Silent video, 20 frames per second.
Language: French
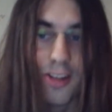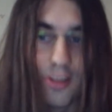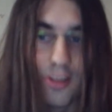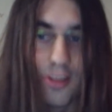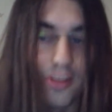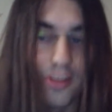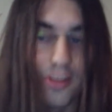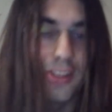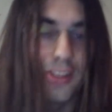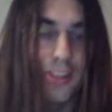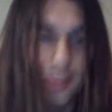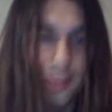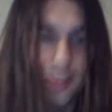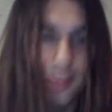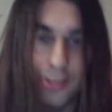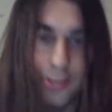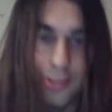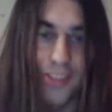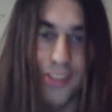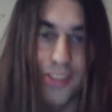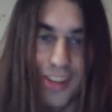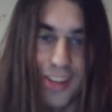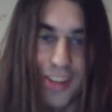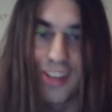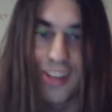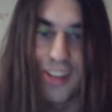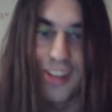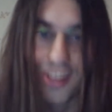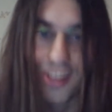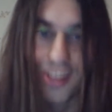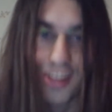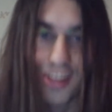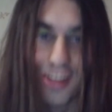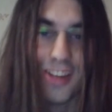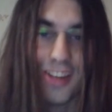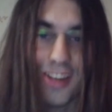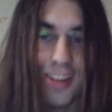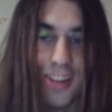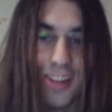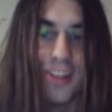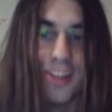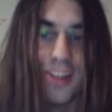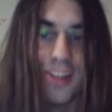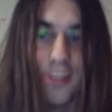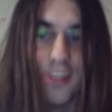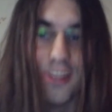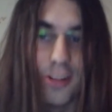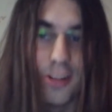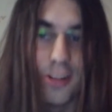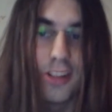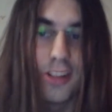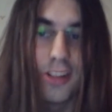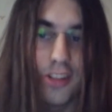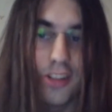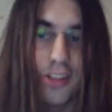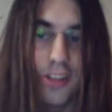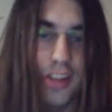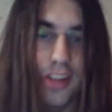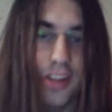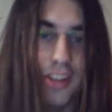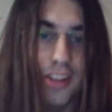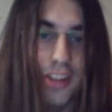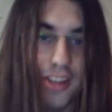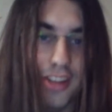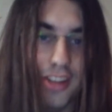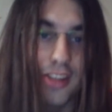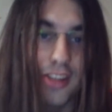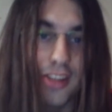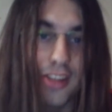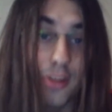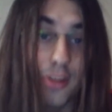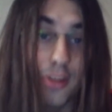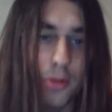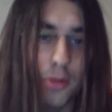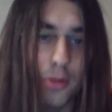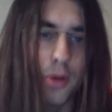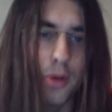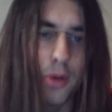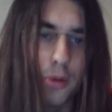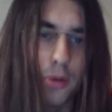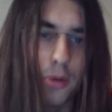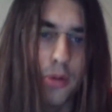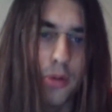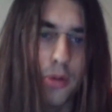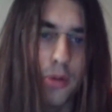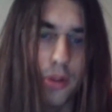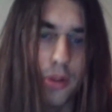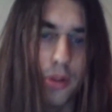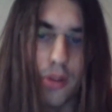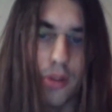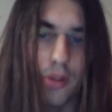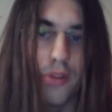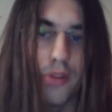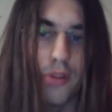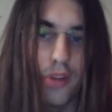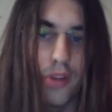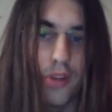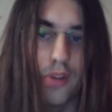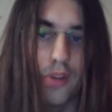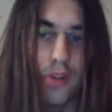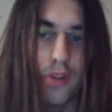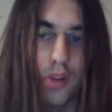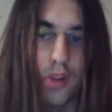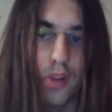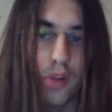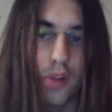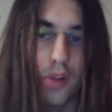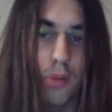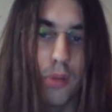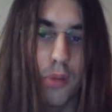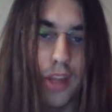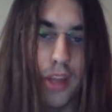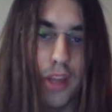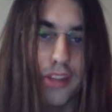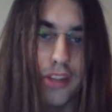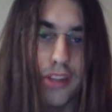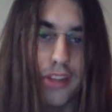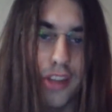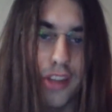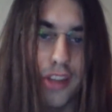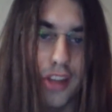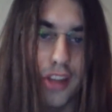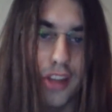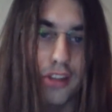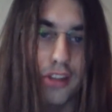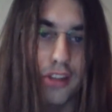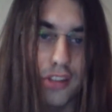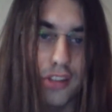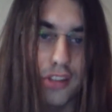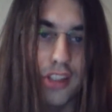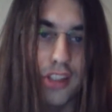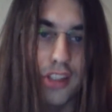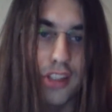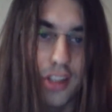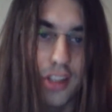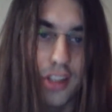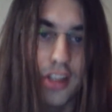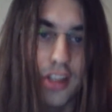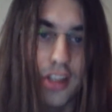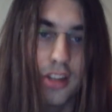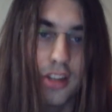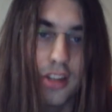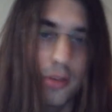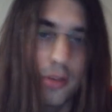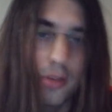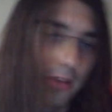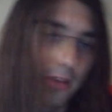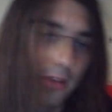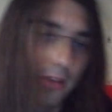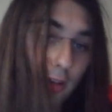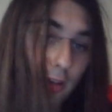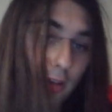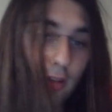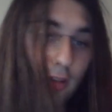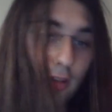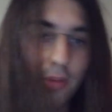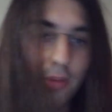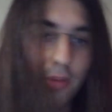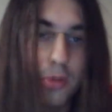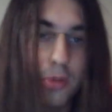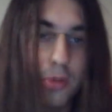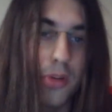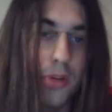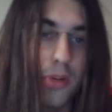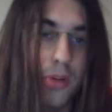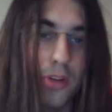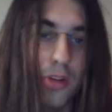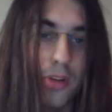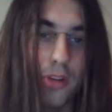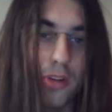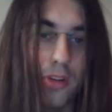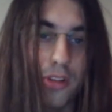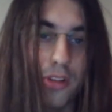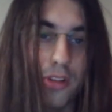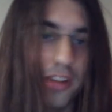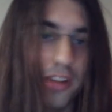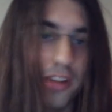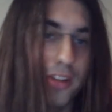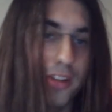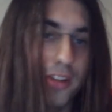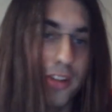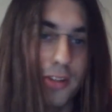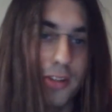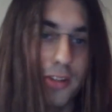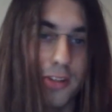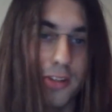le 29 avril, le Legendary Deck numéro 2, via Overlord Blaze Kai Toshki. Donc, le fameux deck